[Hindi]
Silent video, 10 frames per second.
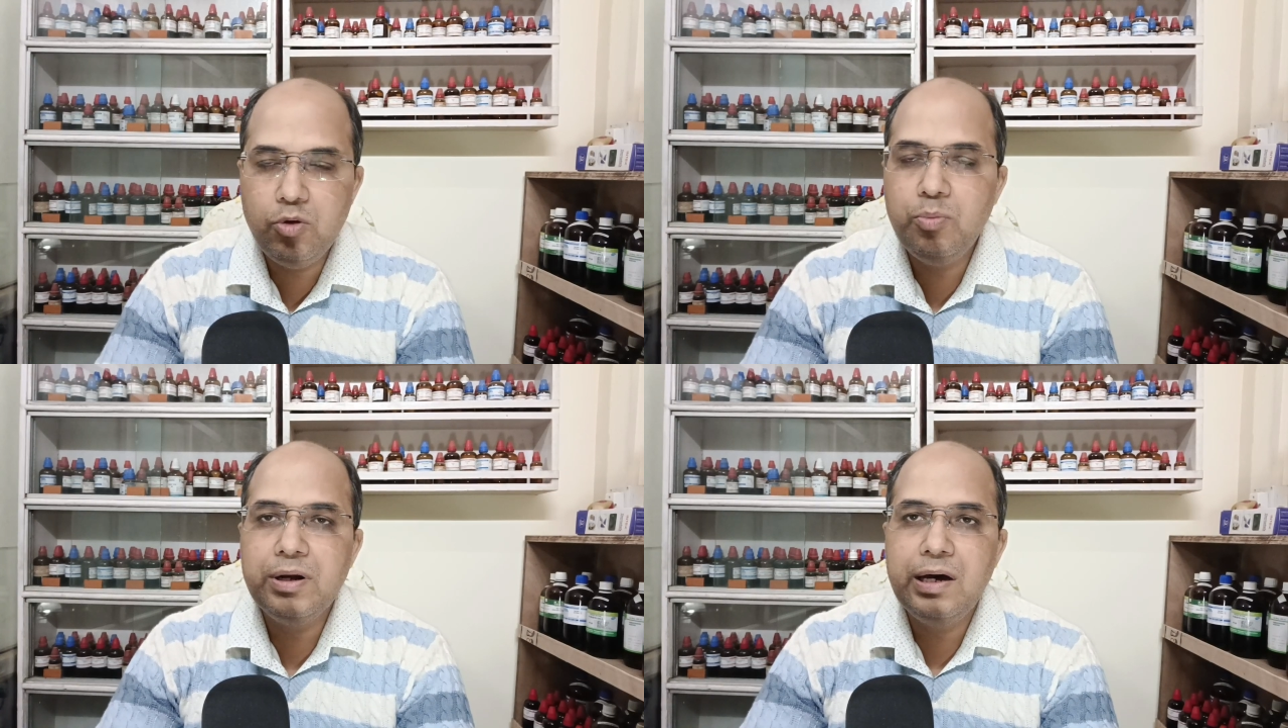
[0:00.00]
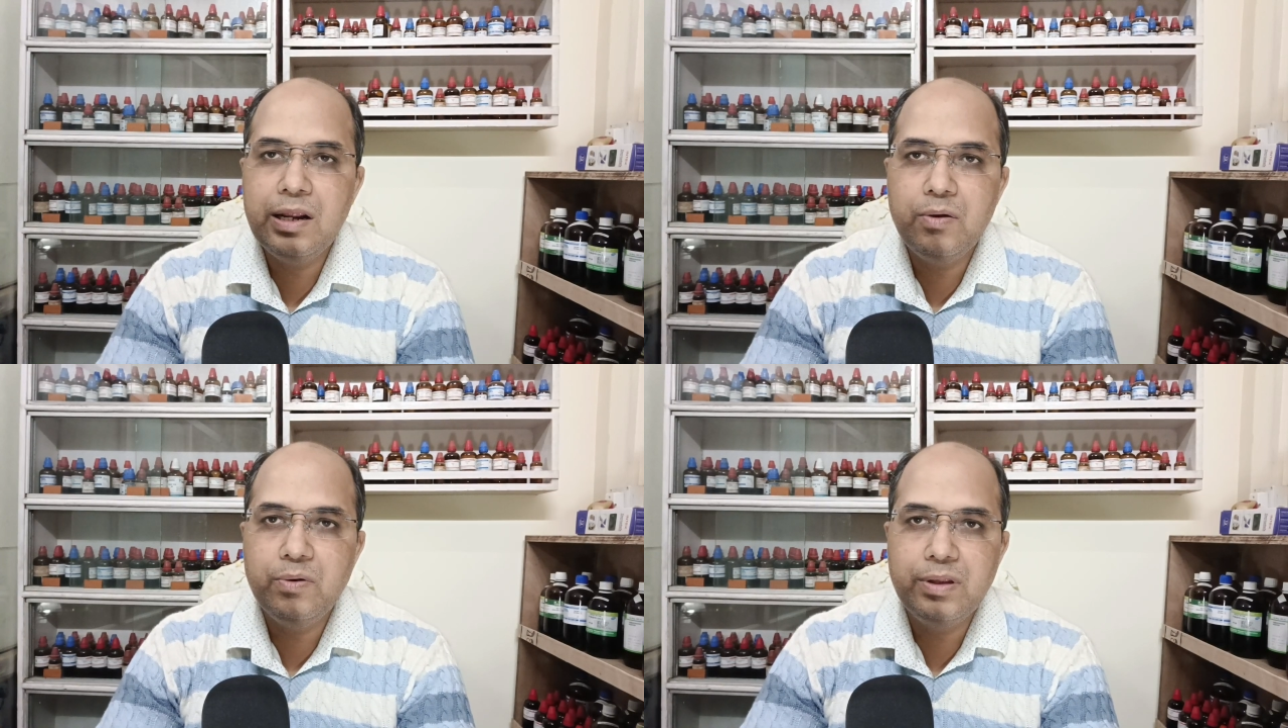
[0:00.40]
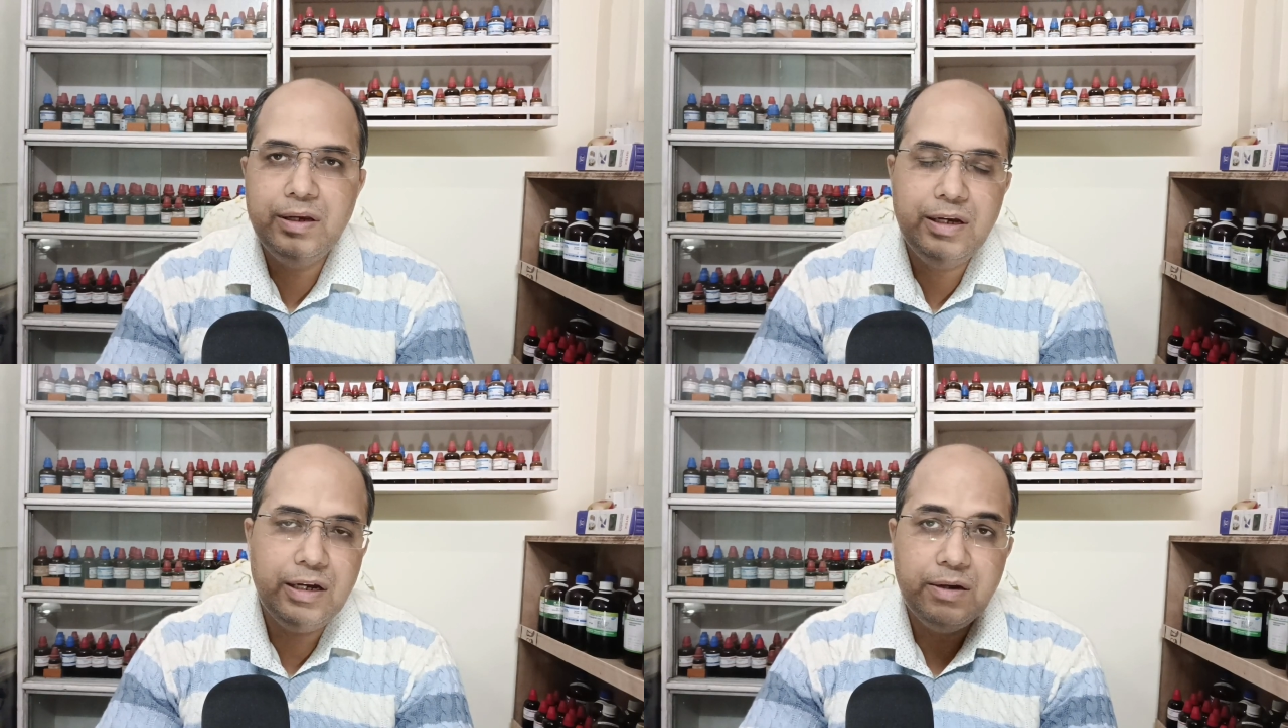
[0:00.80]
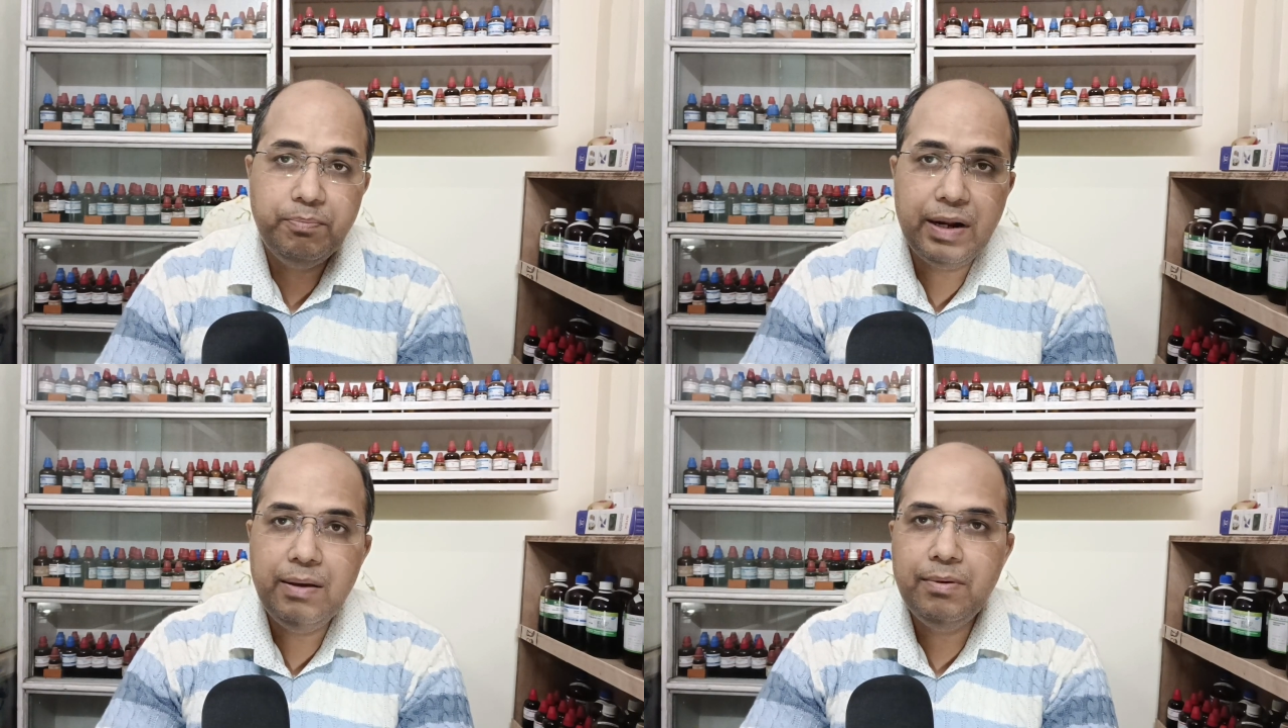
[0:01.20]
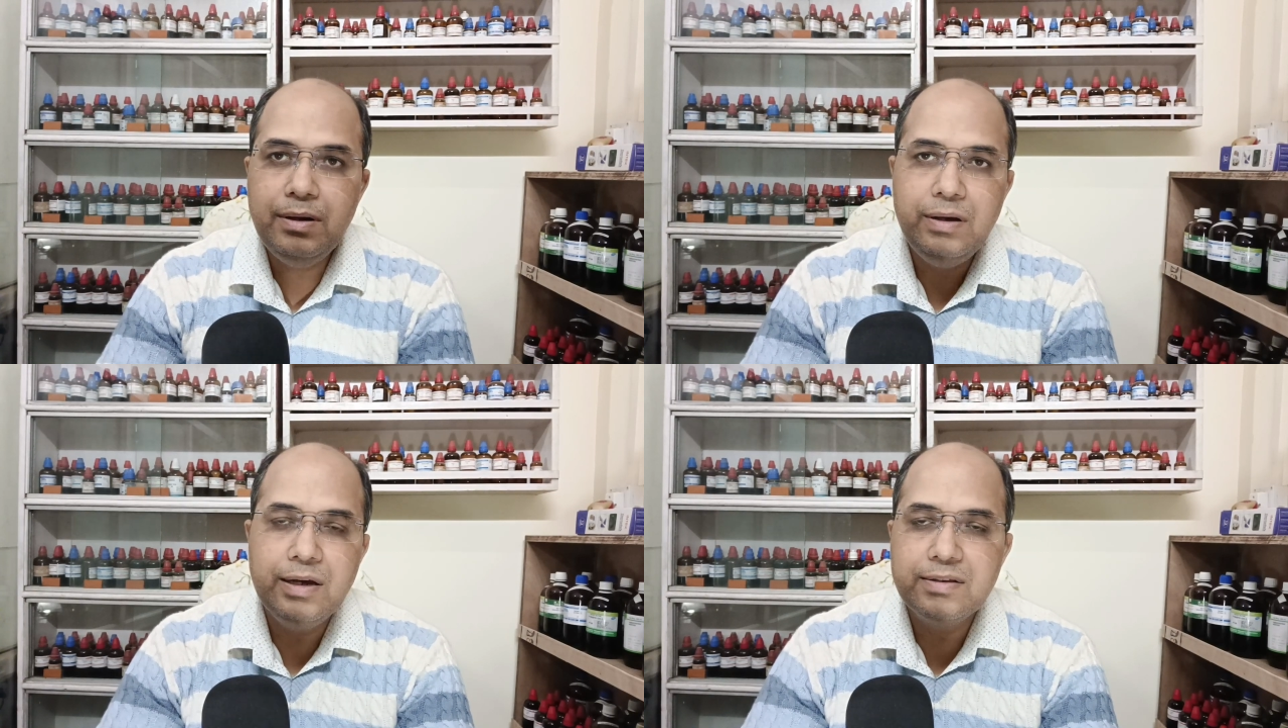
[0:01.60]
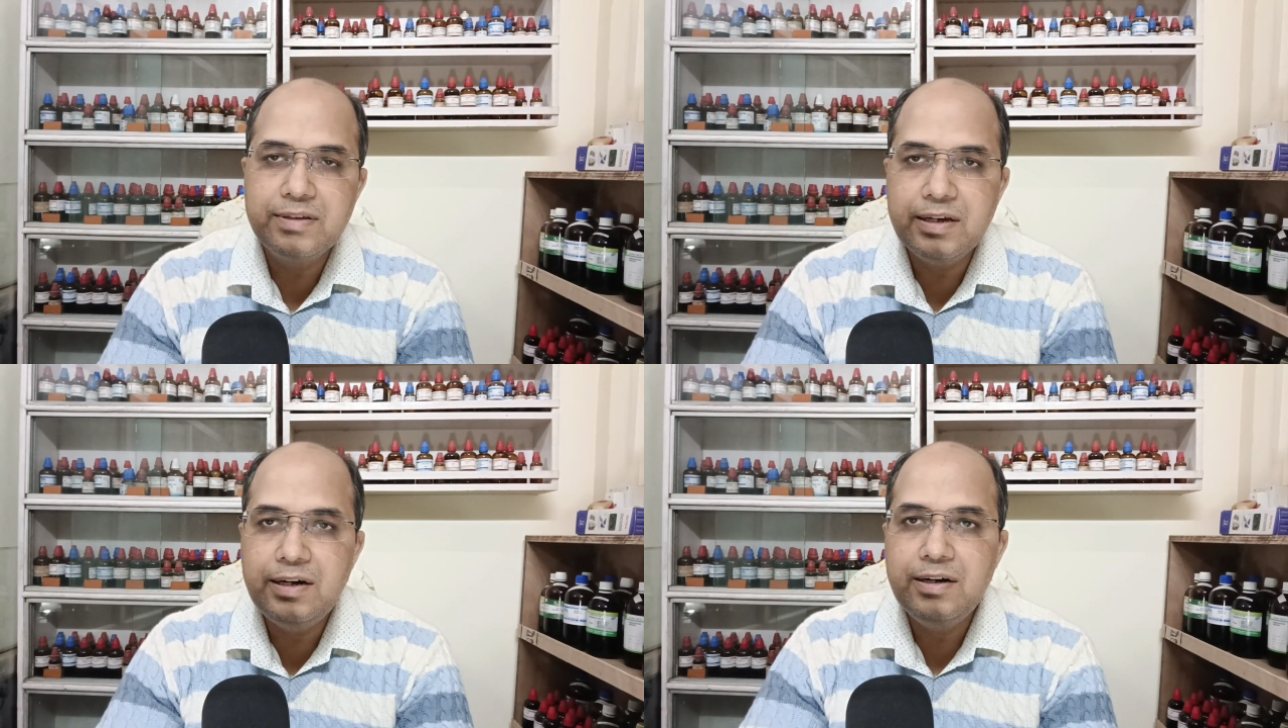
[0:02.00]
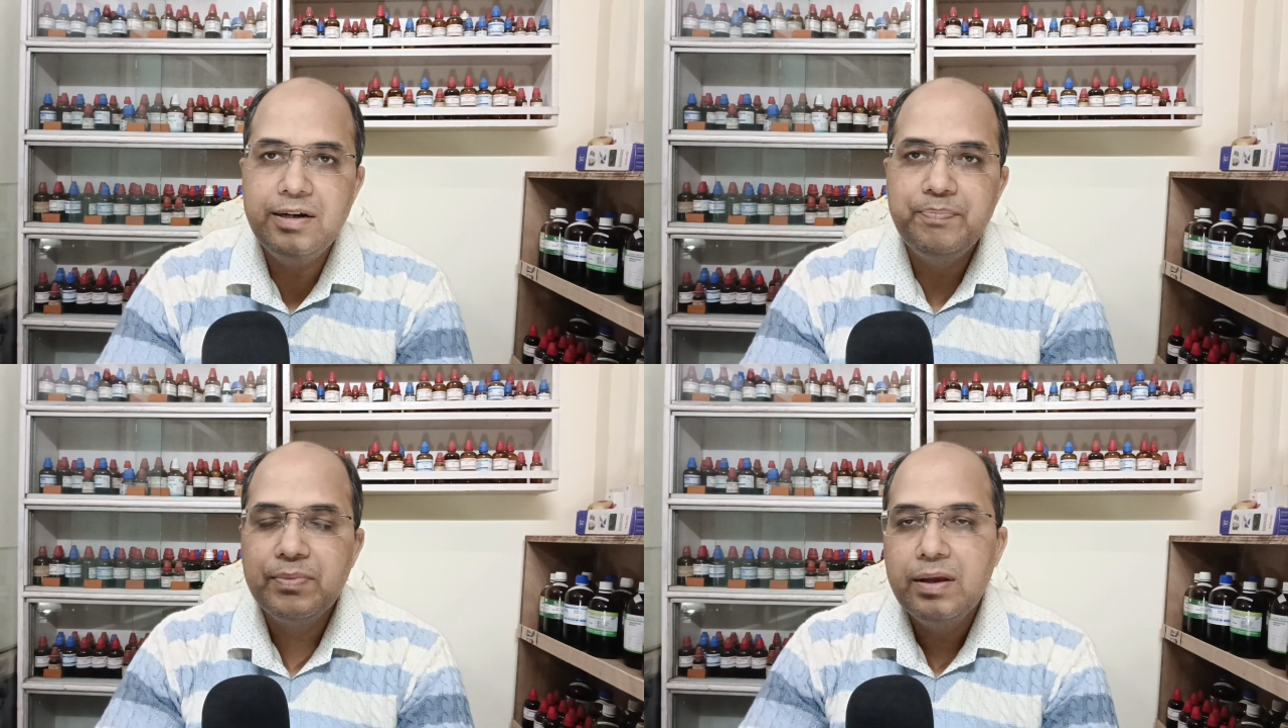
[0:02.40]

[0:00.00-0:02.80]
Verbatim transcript: दो प्रकार की होती है एक प्राइमरी एक सेकेंडरी